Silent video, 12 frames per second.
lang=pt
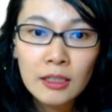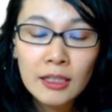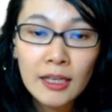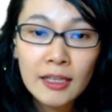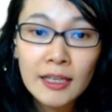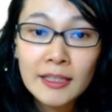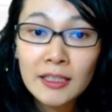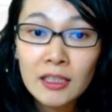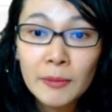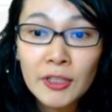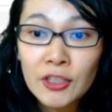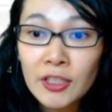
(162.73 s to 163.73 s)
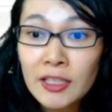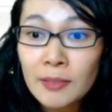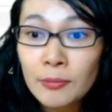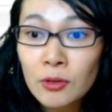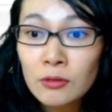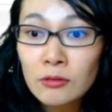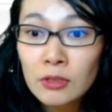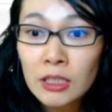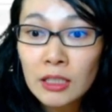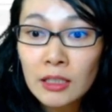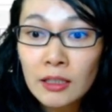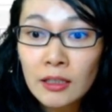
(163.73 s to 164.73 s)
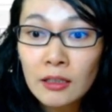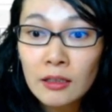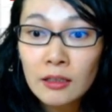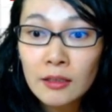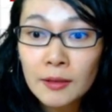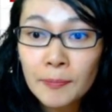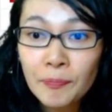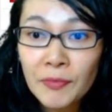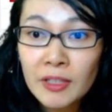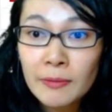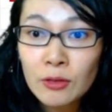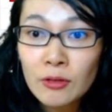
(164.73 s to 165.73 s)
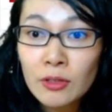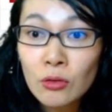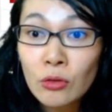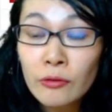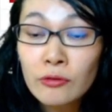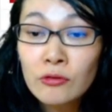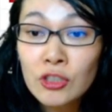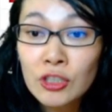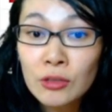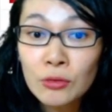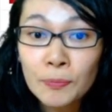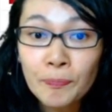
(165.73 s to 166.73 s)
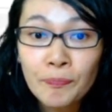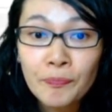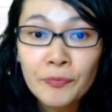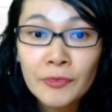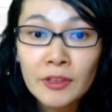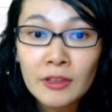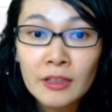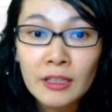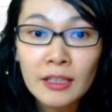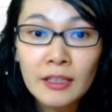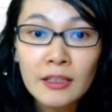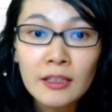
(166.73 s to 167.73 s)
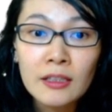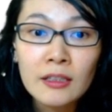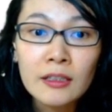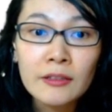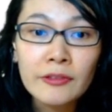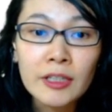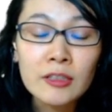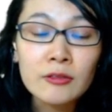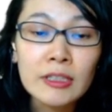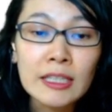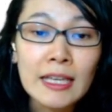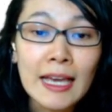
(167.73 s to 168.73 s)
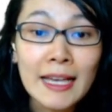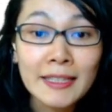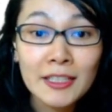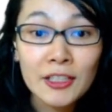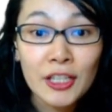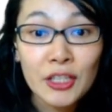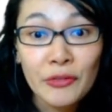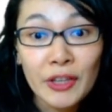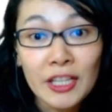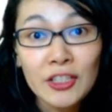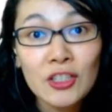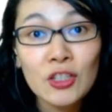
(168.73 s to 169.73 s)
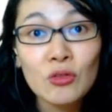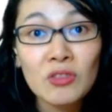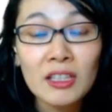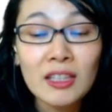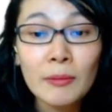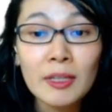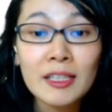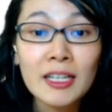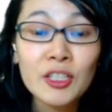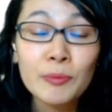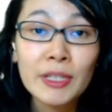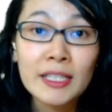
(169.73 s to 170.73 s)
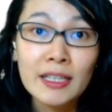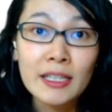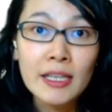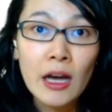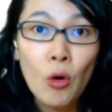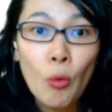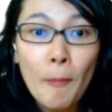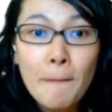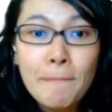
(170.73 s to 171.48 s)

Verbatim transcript: é exatamente nesse ponto que uh, as pessoas estão confundindo, né? Falando que ESG é diferente de sustentabilidade empresarial